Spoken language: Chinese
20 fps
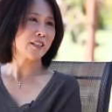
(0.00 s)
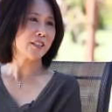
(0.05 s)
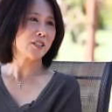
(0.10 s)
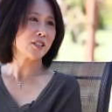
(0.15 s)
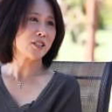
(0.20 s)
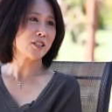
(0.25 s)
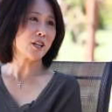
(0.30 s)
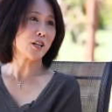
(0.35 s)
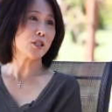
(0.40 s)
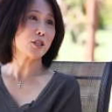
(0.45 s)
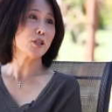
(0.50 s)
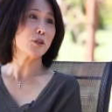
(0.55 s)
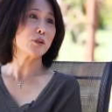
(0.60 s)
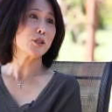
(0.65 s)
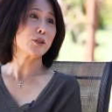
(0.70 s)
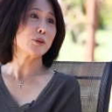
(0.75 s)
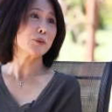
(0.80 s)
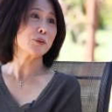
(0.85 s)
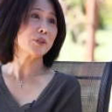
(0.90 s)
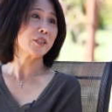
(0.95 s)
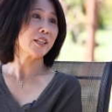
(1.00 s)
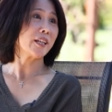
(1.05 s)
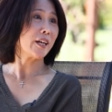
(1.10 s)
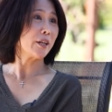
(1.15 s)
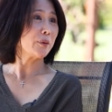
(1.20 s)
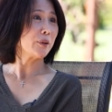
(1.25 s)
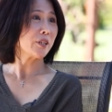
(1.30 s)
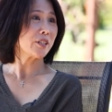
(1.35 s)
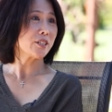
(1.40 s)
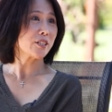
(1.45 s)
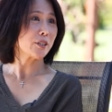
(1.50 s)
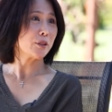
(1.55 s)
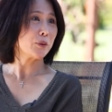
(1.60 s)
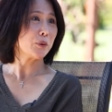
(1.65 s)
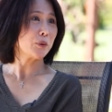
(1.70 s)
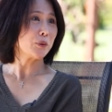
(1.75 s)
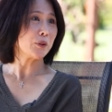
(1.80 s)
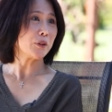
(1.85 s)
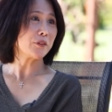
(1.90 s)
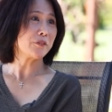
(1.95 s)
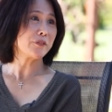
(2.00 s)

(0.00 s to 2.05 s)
能享受这种田园生活，